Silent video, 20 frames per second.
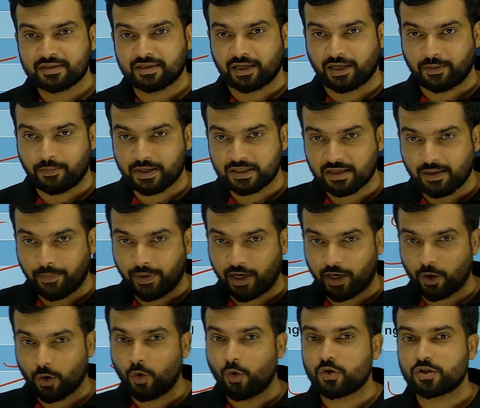सिलेबस हमारे
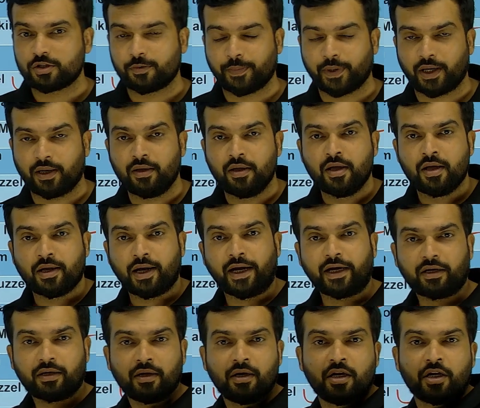कोर्स में राइट